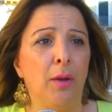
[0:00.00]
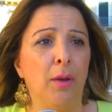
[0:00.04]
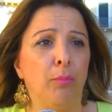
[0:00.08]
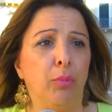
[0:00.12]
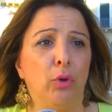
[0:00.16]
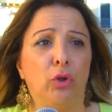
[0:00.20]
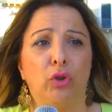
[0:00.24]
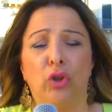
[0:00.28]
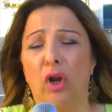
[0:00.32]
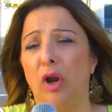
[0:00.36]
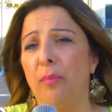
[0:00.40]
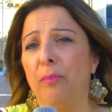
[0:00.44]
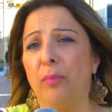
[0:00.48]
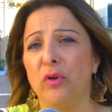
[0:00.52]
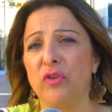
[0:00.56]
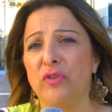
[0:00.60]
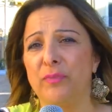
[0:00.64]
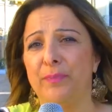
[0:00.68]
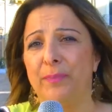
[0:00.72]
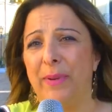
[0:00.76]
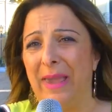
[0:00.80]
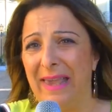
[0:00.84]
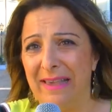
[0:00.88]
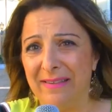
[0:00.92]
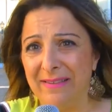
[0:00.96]
Purtroppo
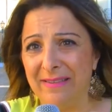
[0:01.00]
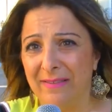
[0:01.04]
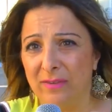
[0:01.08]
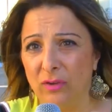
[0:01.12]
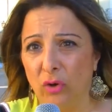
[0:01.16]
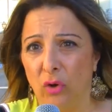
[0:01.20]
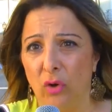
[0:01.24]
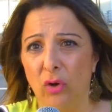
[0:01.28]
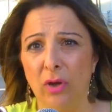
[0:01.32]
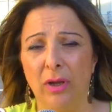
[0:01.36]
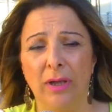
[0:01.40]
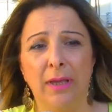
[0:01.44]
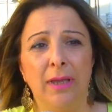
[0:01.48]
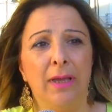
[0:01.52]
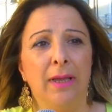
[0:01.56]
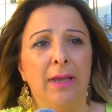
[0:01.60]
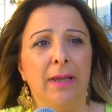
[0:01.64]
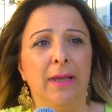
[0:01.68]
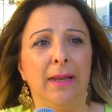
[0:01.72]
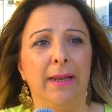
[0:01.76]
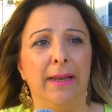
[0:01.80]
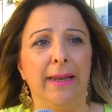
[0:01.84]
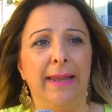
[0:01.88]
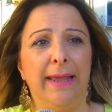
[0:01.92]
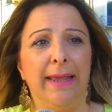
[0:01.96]
spesso
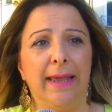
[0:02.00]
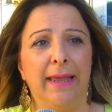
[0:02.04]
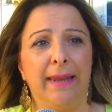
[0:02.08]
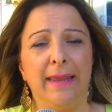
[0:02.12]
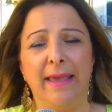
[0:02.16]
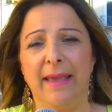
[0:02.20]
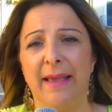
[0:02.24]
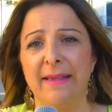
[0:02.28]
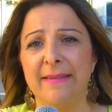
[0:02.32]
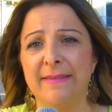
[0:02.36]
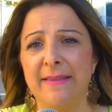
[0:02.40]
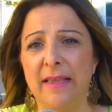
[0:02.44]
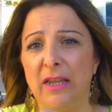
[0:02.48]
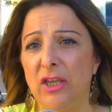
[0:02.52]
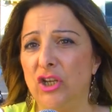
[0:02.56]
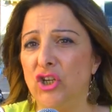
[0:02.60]
le richieste